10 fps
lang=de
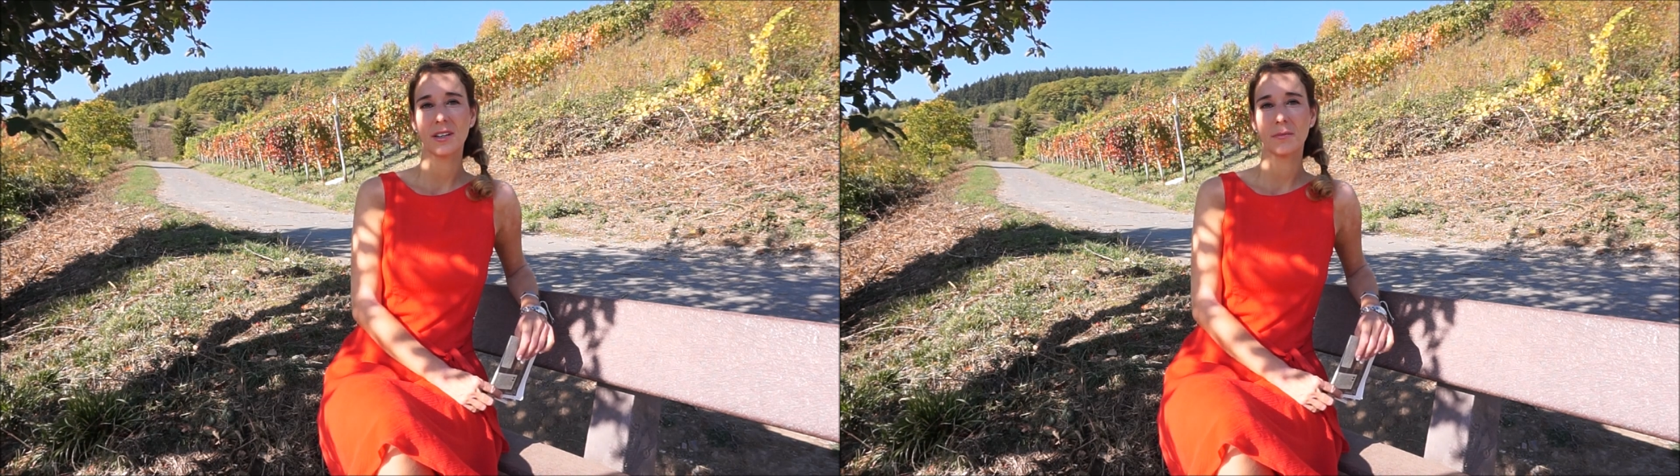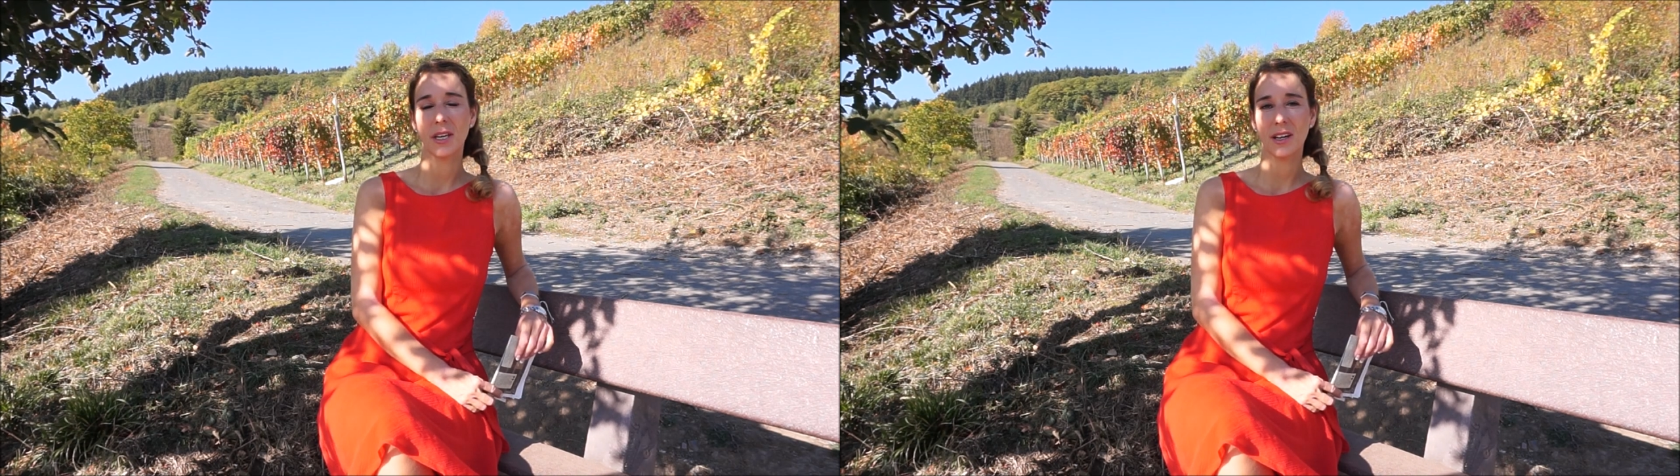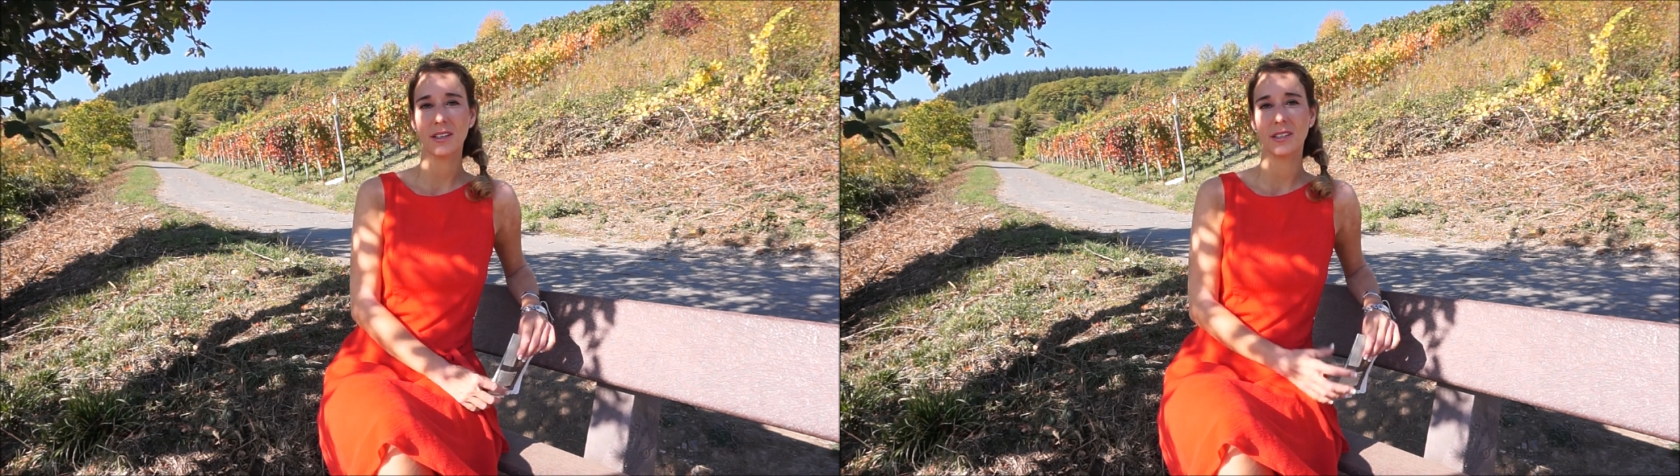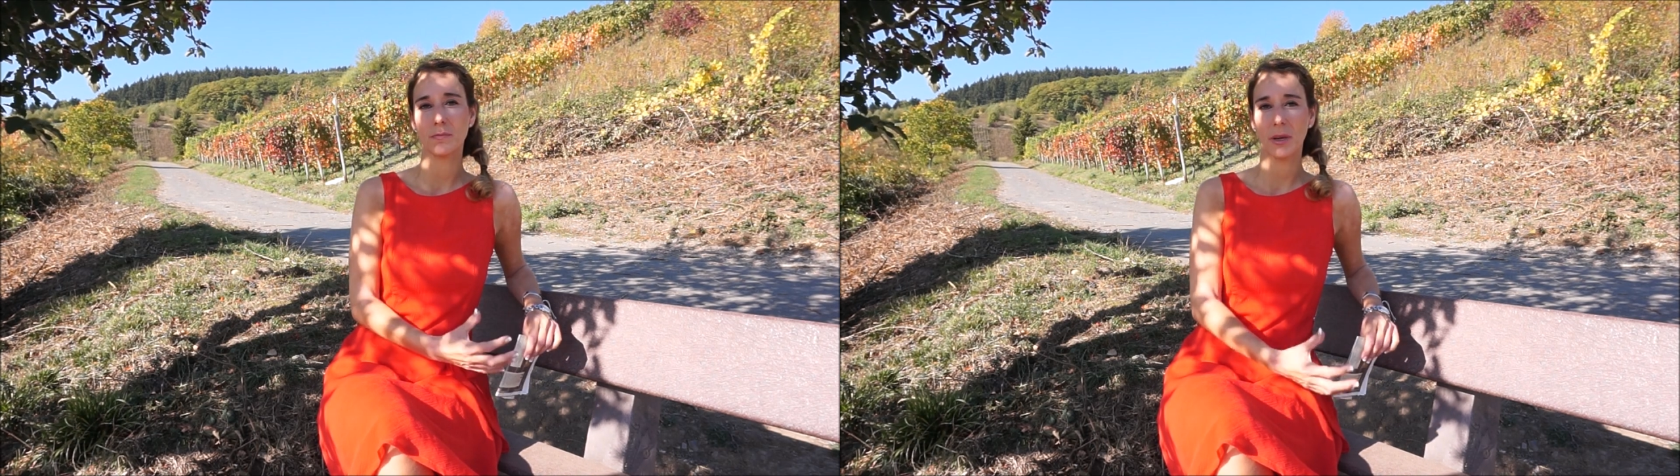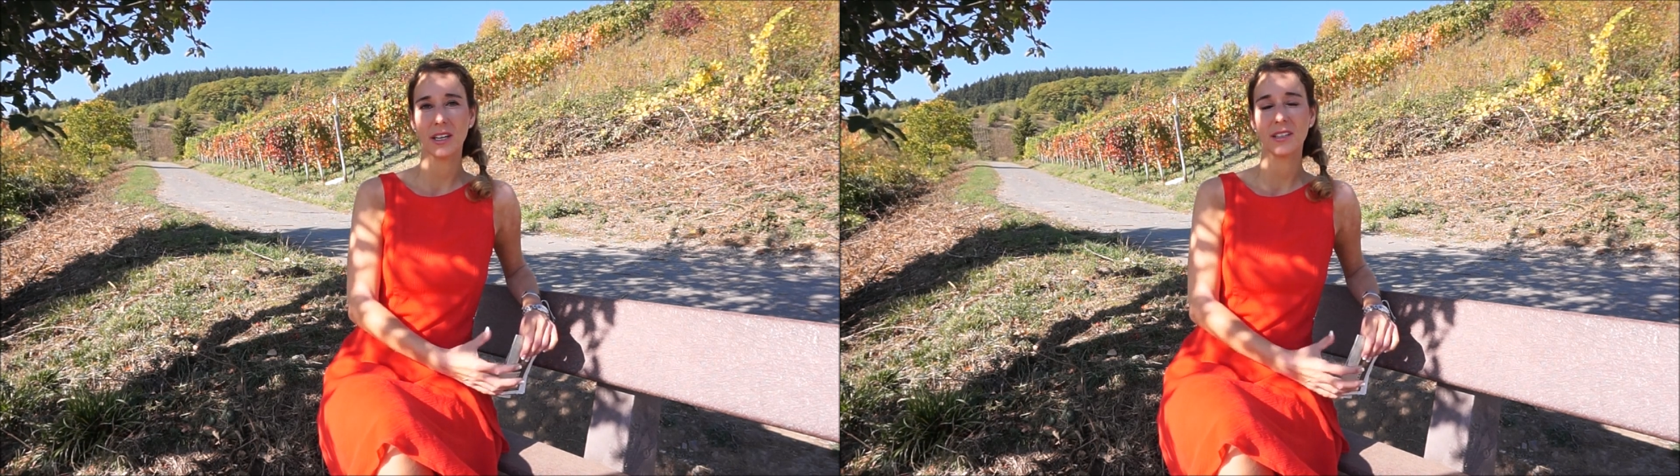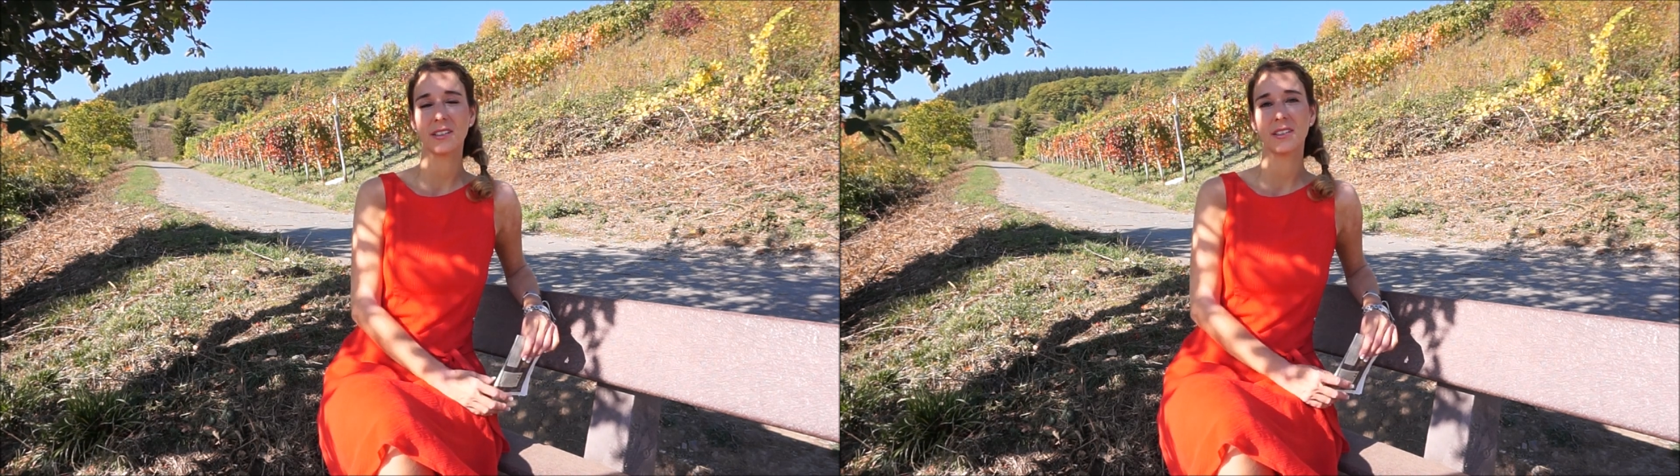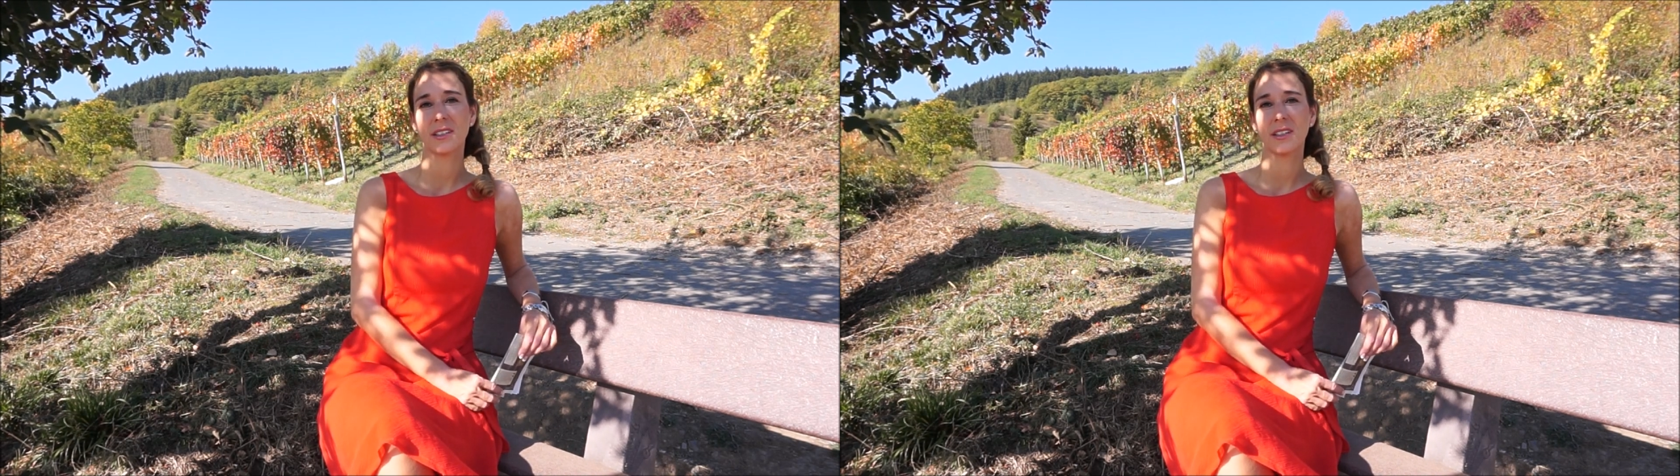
mehr Respekt